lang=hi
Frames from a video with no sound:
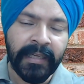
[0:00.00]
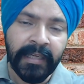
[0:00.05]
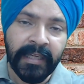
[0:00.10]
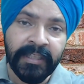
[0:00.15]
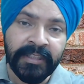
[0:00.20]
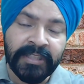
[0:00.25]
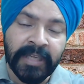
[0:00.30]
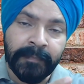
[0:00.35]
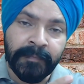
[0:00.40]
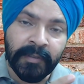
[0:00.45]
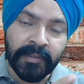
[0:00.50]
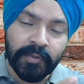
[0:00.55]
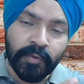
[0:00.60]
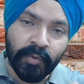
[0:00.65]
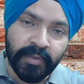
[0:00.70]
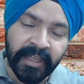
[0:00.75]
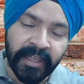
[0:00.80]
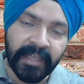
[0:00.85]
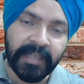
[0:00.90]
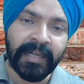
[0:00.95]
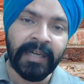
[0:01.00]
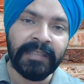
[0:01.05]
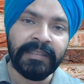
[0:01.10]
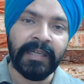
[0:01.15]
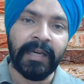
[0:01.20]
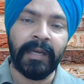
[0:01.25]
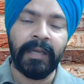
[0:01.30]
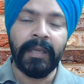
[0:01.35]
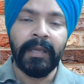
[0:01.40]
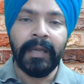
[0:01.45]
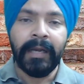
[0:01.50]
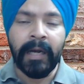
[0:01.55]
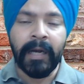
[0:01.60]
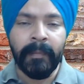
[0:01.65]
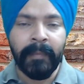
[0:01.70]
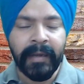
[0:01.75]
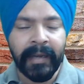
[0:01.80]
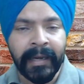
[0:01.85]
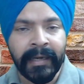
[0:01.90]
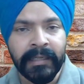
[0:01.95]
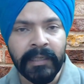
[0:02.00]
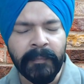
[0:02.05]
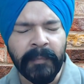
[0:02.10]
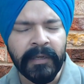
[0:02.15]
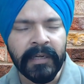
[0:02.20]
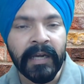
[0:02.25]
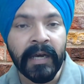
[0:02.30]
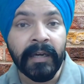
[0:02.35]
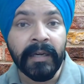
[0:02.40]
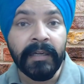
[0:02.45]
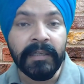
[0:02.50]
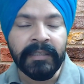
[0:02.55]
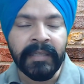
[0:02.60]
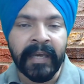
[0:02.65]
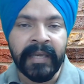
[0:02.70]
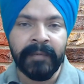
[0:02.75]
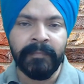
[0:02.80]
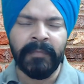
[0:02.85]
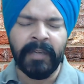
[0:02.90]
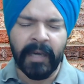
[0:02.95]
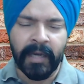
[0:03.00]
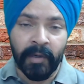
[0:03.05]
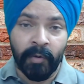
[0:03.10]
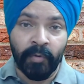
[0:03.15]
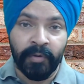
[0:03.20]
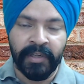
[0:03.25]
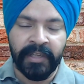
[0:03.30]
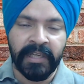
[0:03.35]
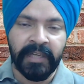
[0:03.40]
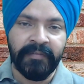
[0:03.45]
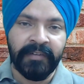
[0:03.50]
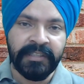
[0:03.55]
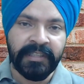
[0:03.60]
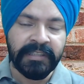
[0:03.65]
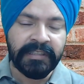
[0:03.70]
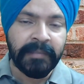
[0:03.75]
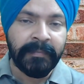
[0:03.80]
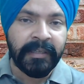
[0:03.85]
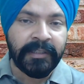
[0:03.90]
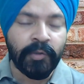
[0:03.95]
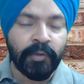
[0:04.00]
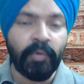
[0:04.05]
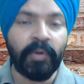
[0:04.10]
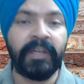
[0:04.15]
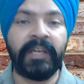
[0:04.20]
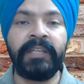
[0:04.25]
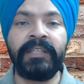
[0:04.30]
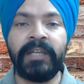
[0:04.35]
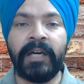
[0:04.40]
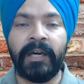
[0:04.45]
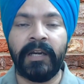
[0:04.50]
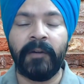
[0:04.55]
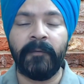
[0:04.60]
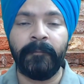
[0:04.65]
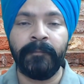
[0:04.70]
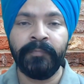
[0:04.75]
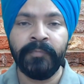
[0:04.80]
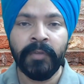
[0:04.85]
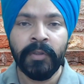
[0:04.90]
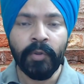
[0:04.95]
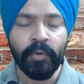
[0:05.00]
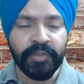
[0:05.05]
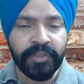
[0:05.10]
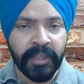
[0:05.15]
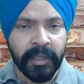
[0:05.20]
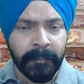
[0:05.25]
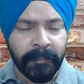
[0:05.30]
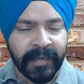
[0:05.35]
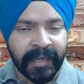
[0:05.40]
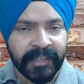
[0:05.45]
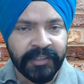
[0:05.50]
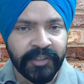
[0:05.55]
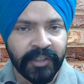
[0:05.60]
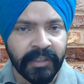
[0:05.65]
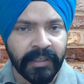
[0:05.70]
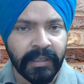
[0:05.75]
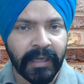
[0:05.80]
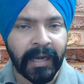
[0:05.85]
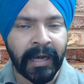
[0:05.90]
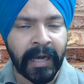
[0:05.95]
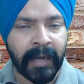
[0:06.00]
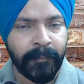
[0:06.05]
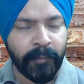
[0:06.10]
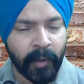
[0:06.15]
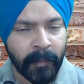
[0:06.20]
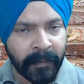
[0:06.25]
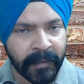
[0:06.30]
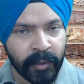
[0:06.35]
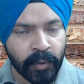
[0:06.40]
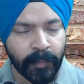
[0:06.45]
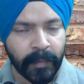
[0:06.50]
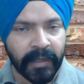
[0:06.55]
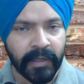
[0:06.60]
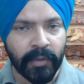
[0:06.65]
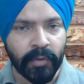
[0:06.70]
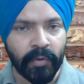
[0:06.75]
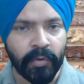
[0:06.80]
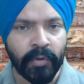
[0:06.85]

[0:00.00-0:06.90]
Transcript: इन चैप्टर्स को देखा था अब एंड पर आकर टाइम ना होने की वजह से मैं छोड़ के जा रहा हूं तो ये प्रेशर आप अपने ऊपर लो